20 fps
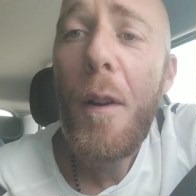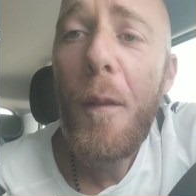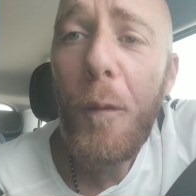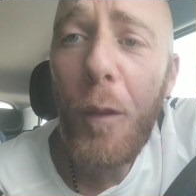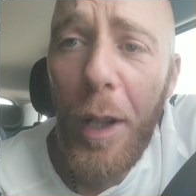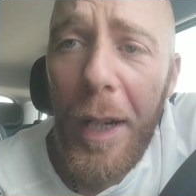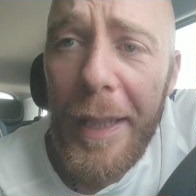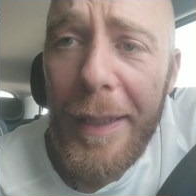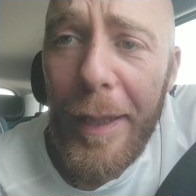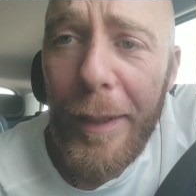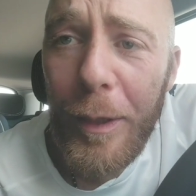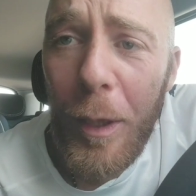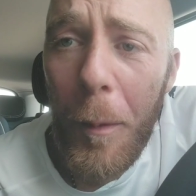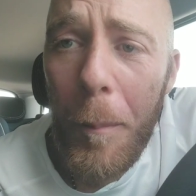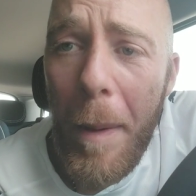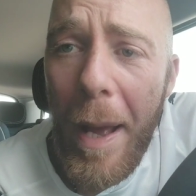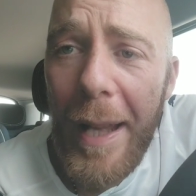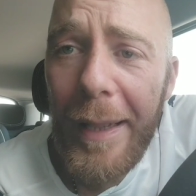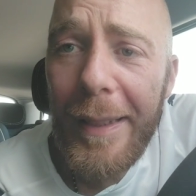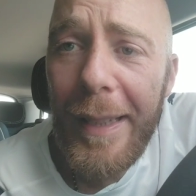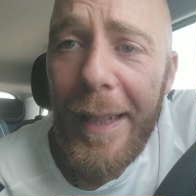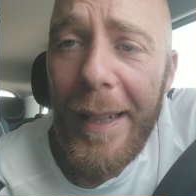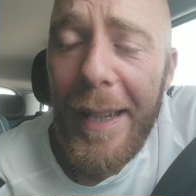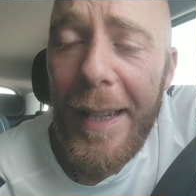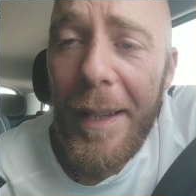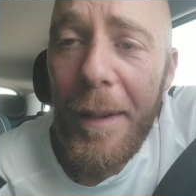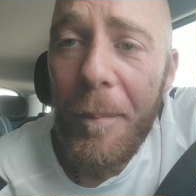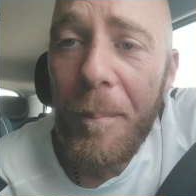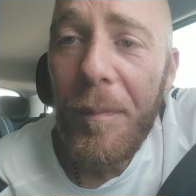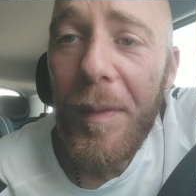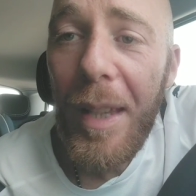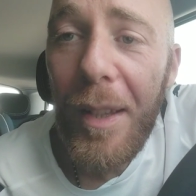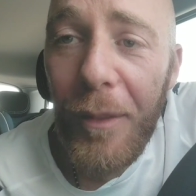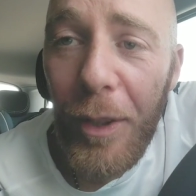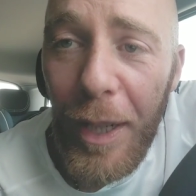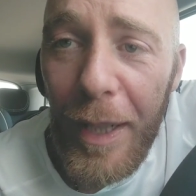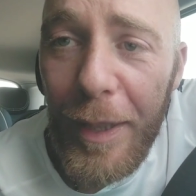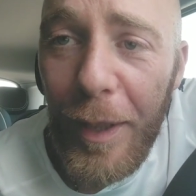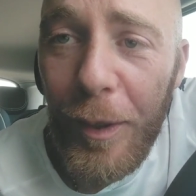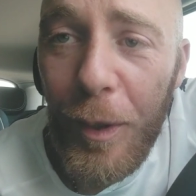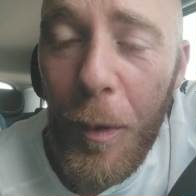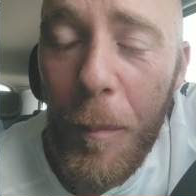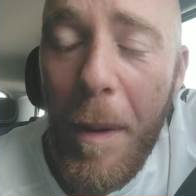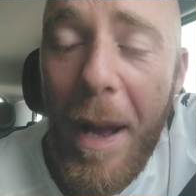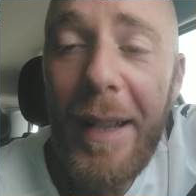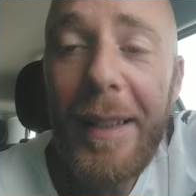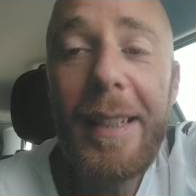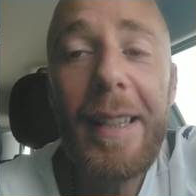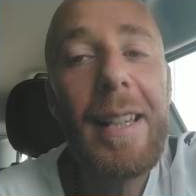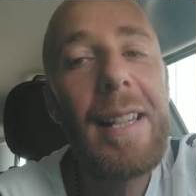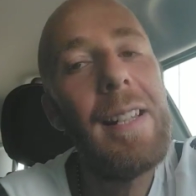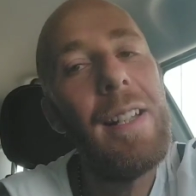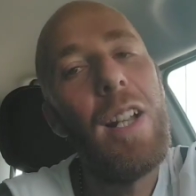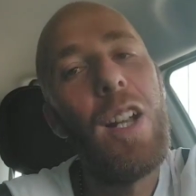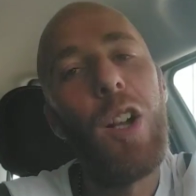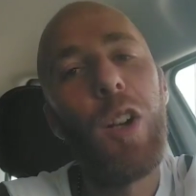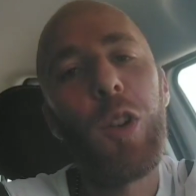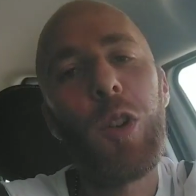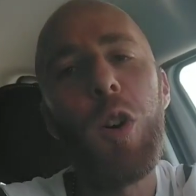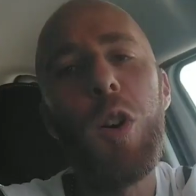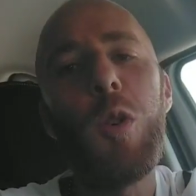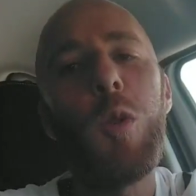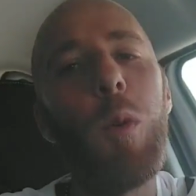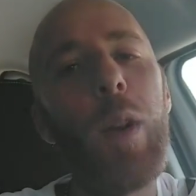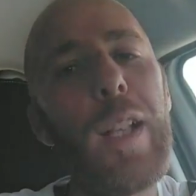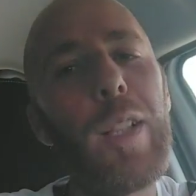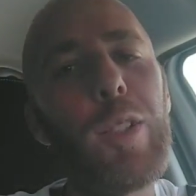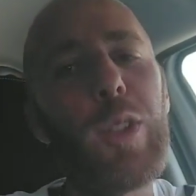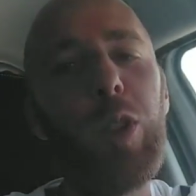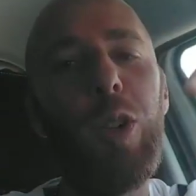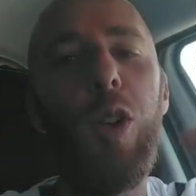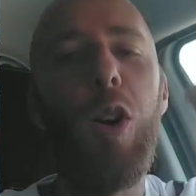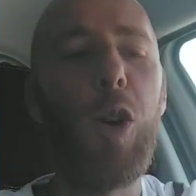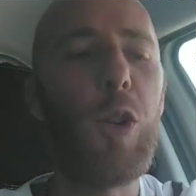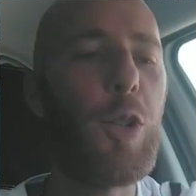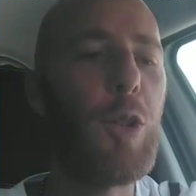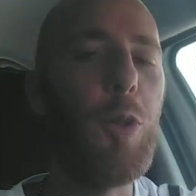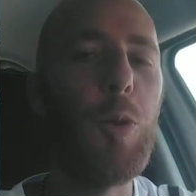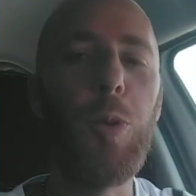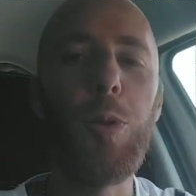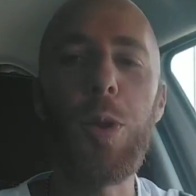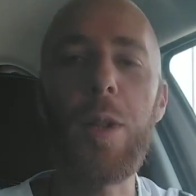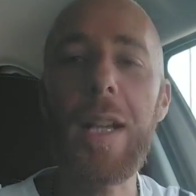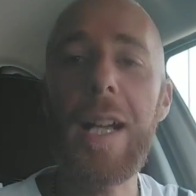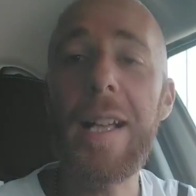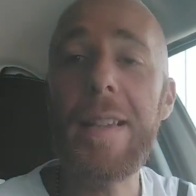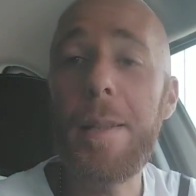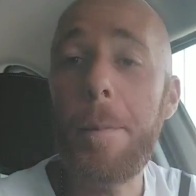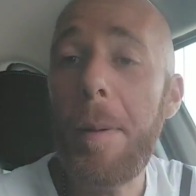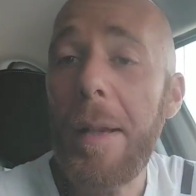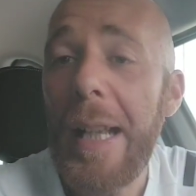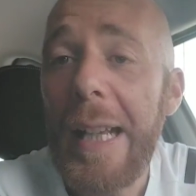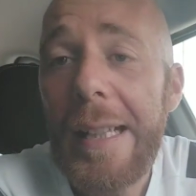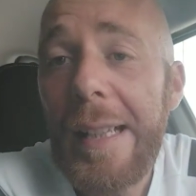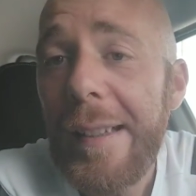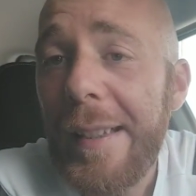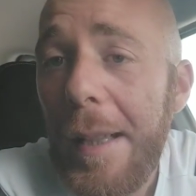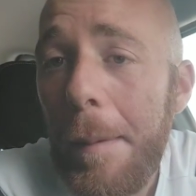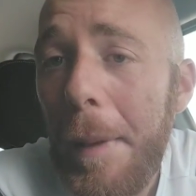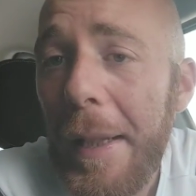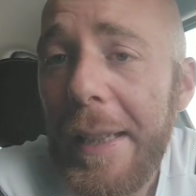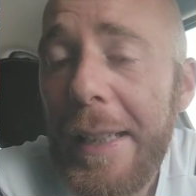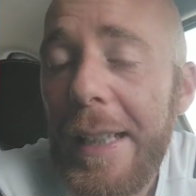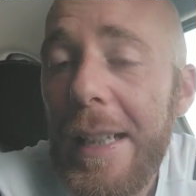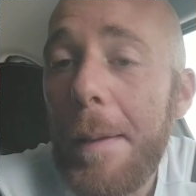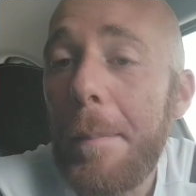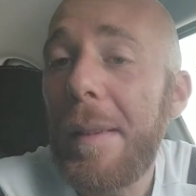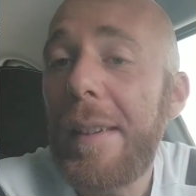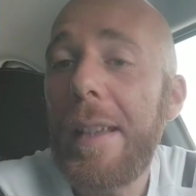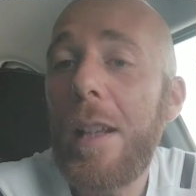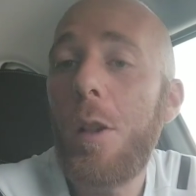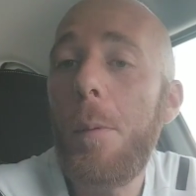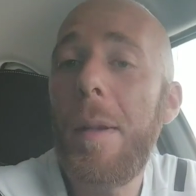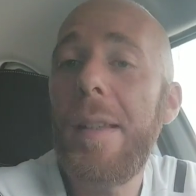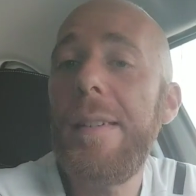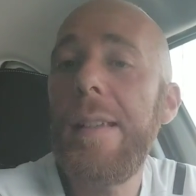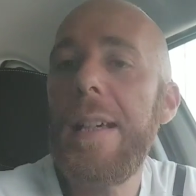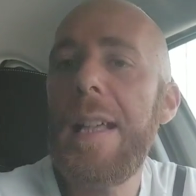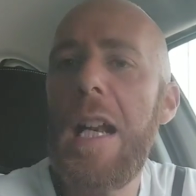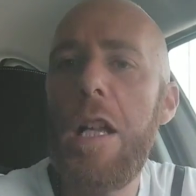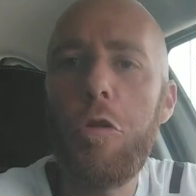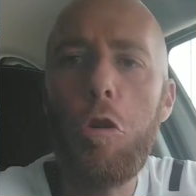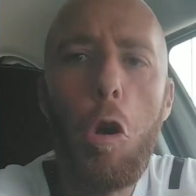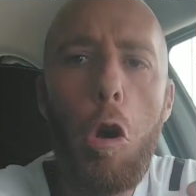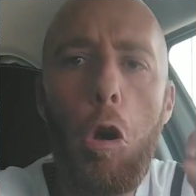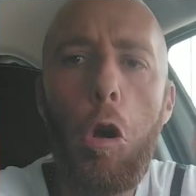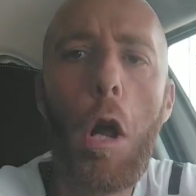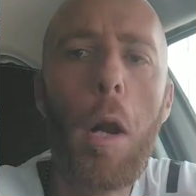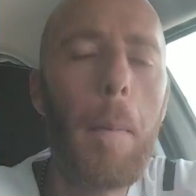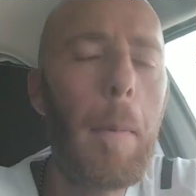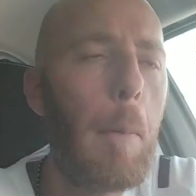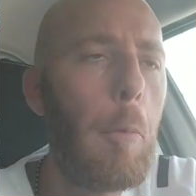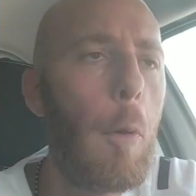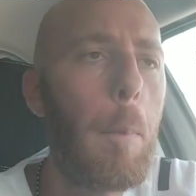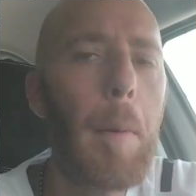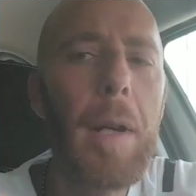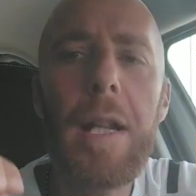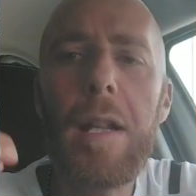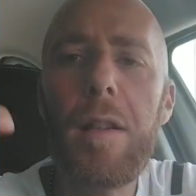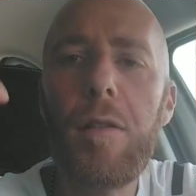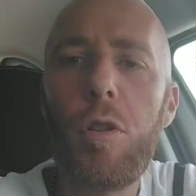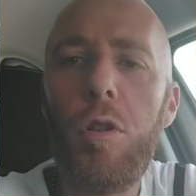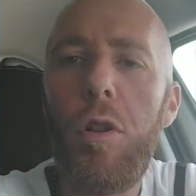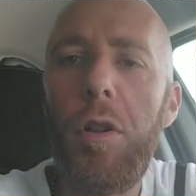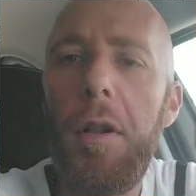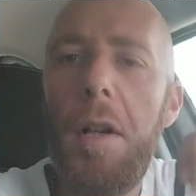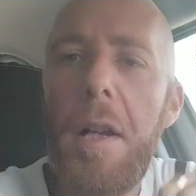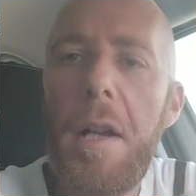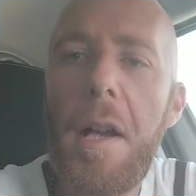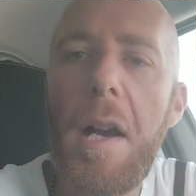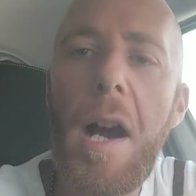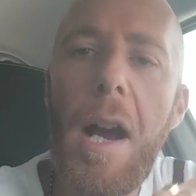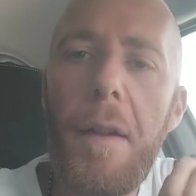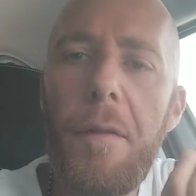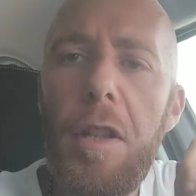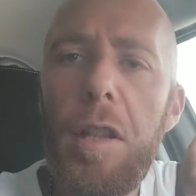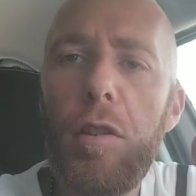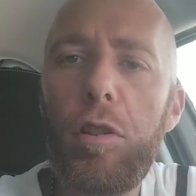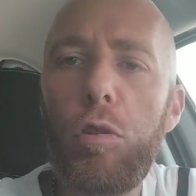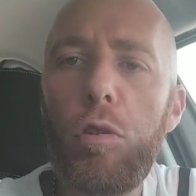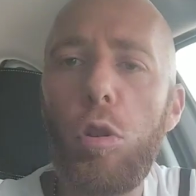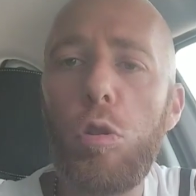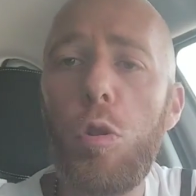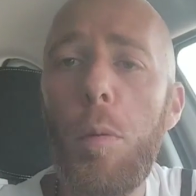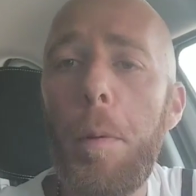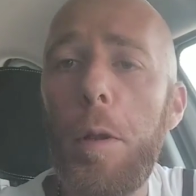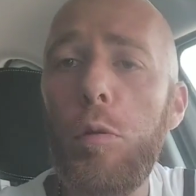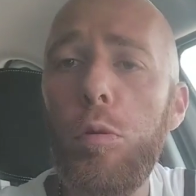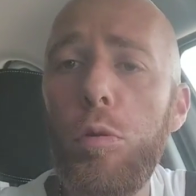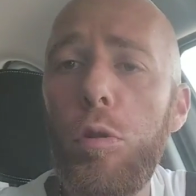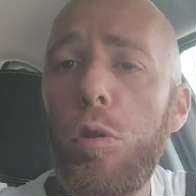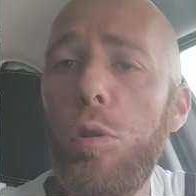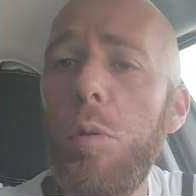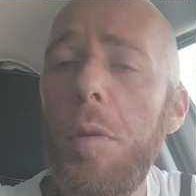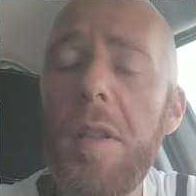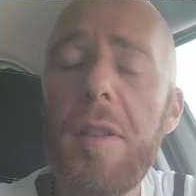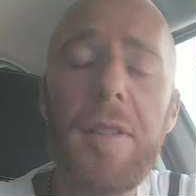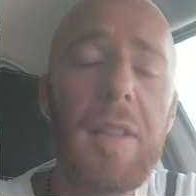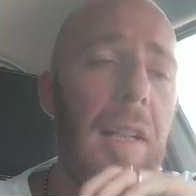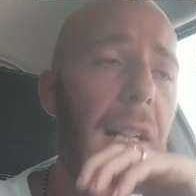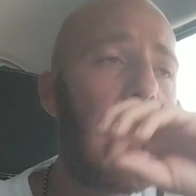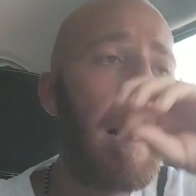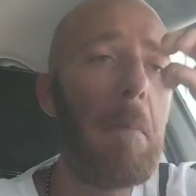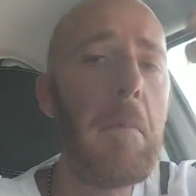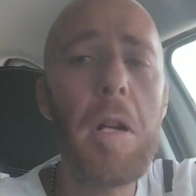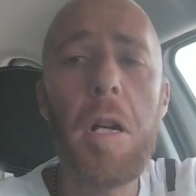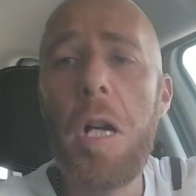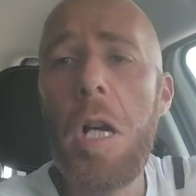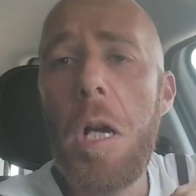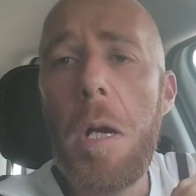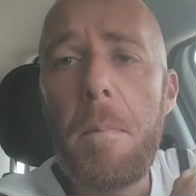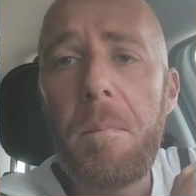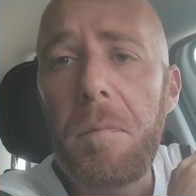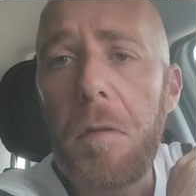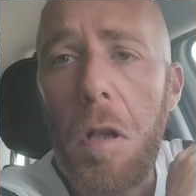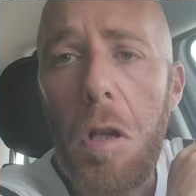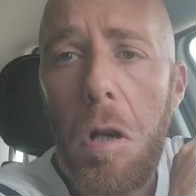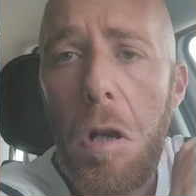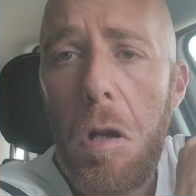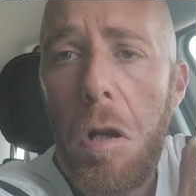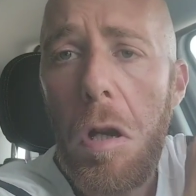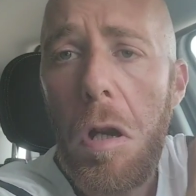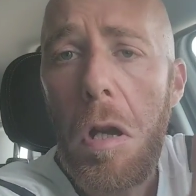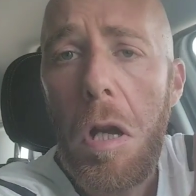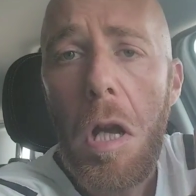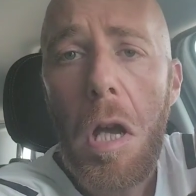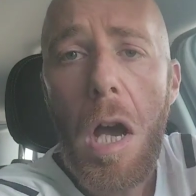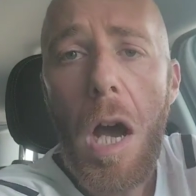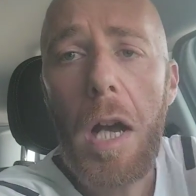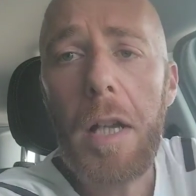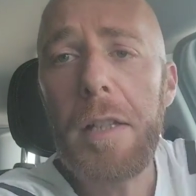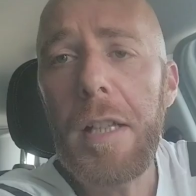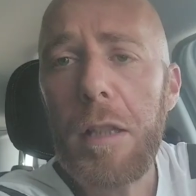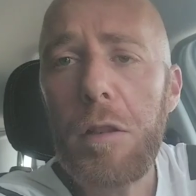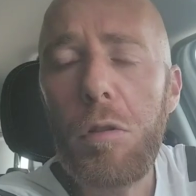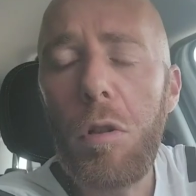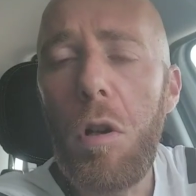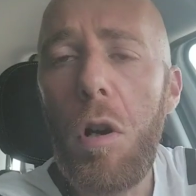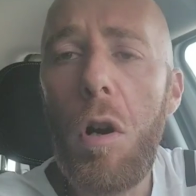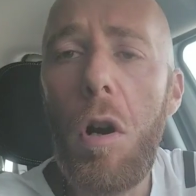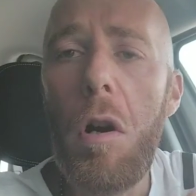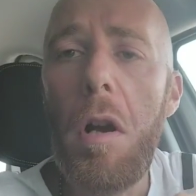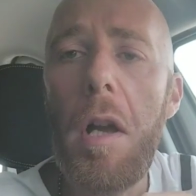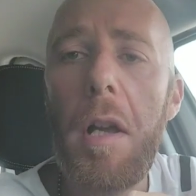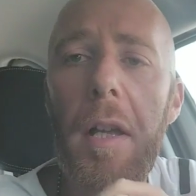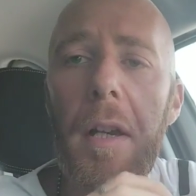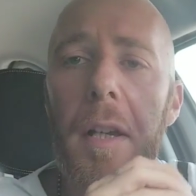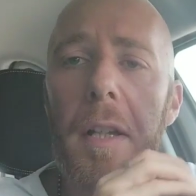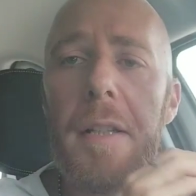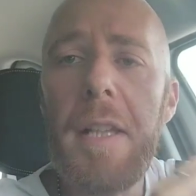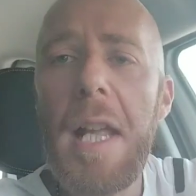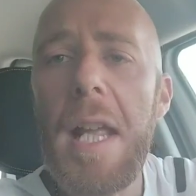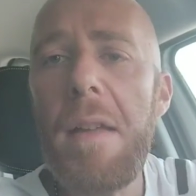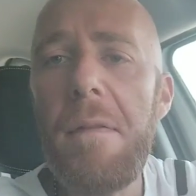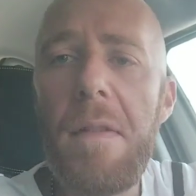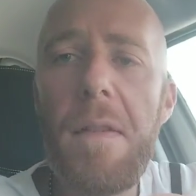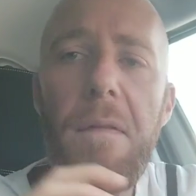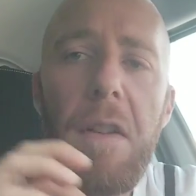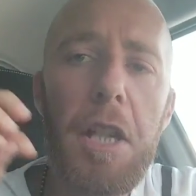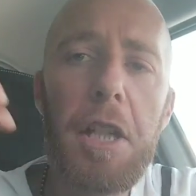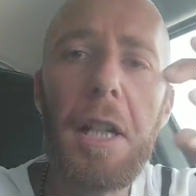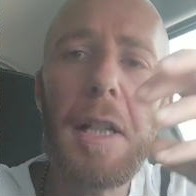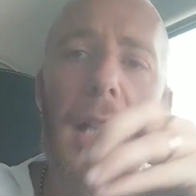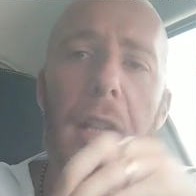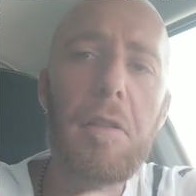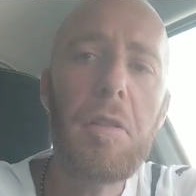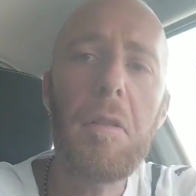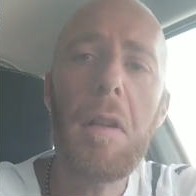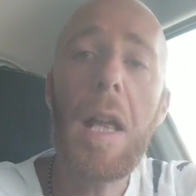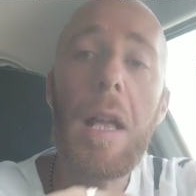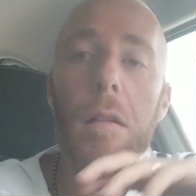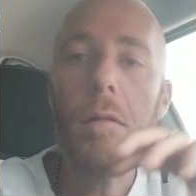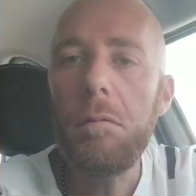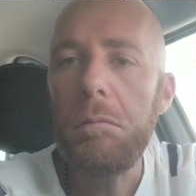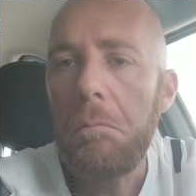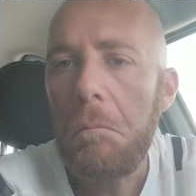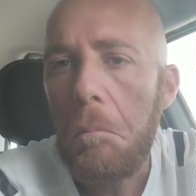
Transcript: Volete scommettere? Volete scommettere? Con questo ho chiuso, ragazzi, perché da stamattina mi stanno massacrando. Eh, abbiamo preso, hai visto, soprattutto su Instagram, eh, hai detto ridevi, invece adesso... Le...